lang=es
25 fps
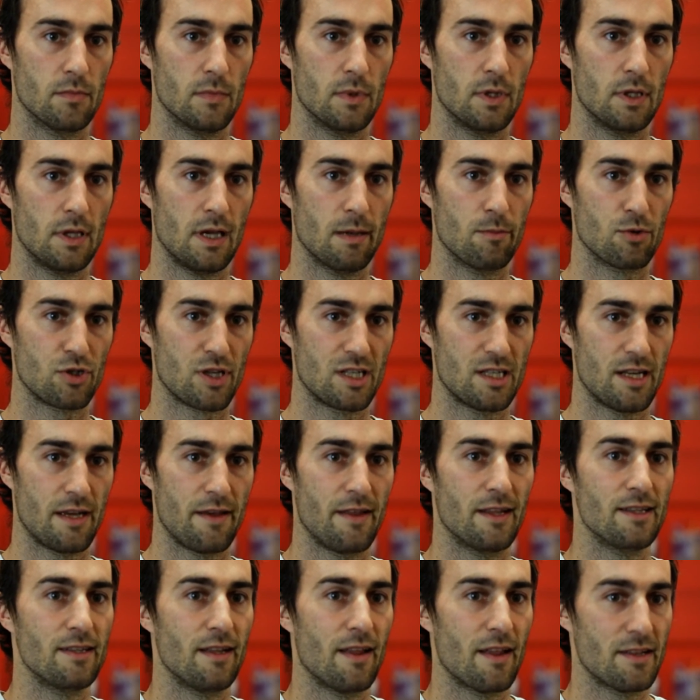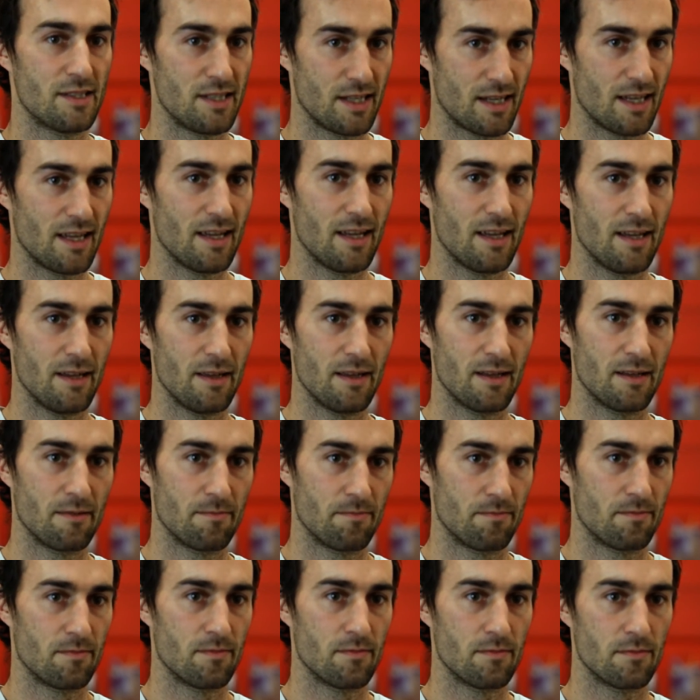digamos que esa identidad sí que
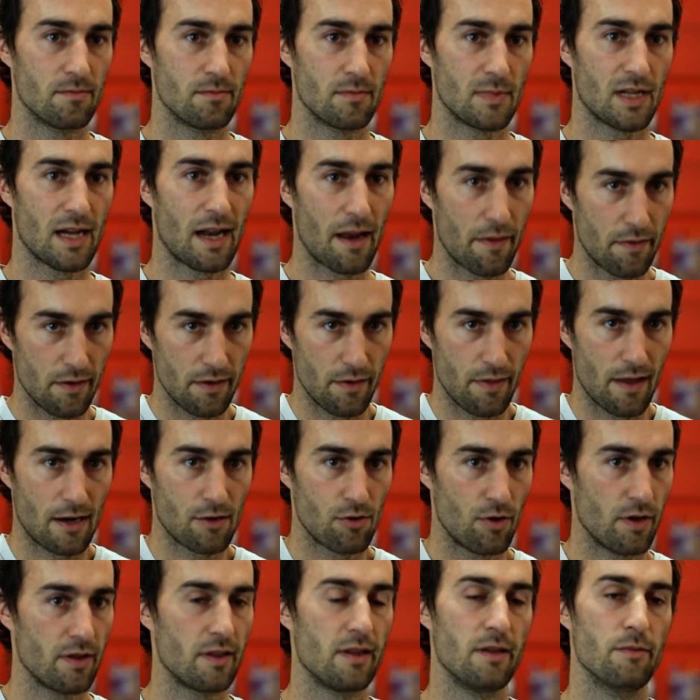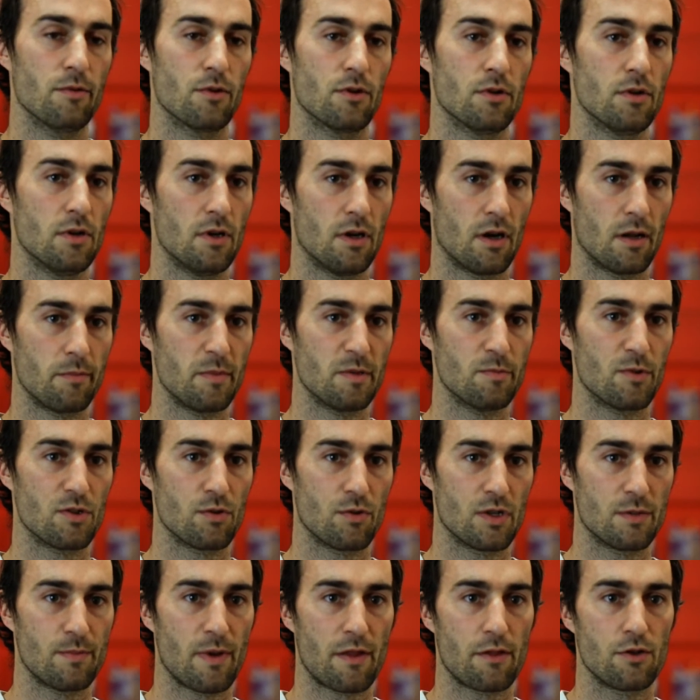caracteriza al colectivo. ¿no? Ahora mismo es
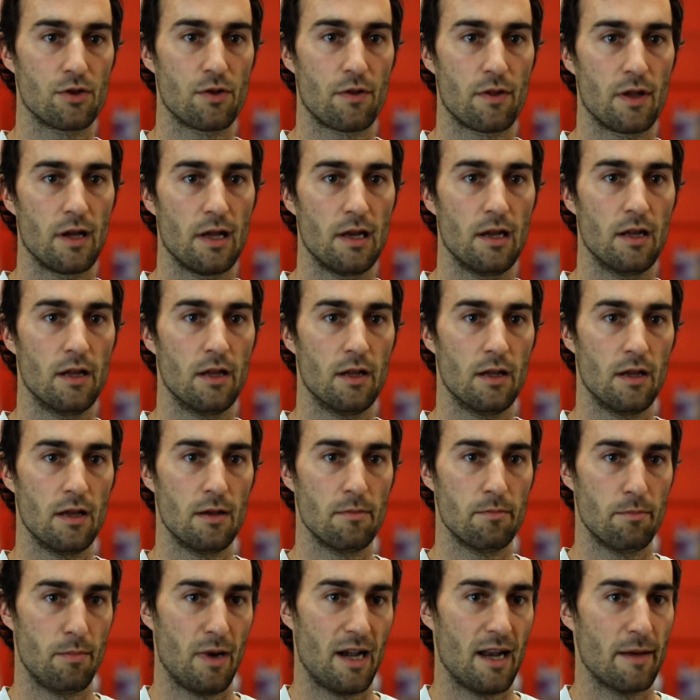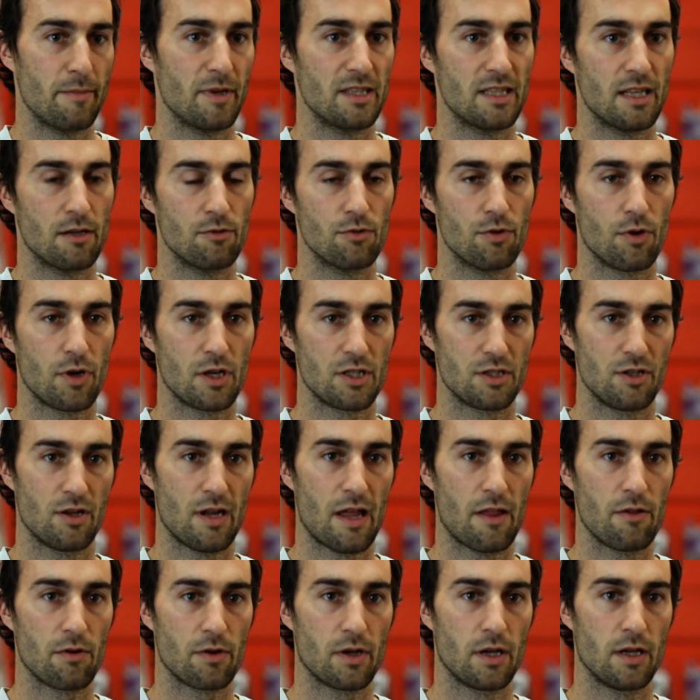un espacio social plenamente
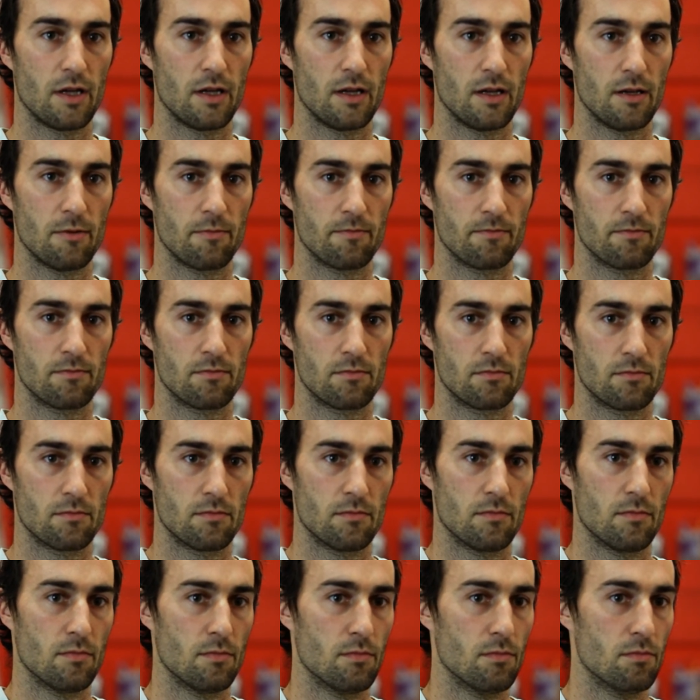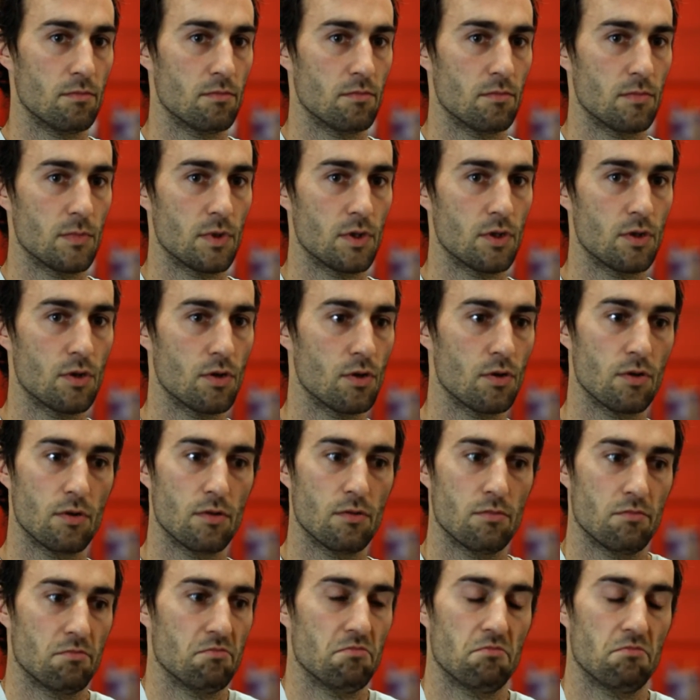autogestionado que no,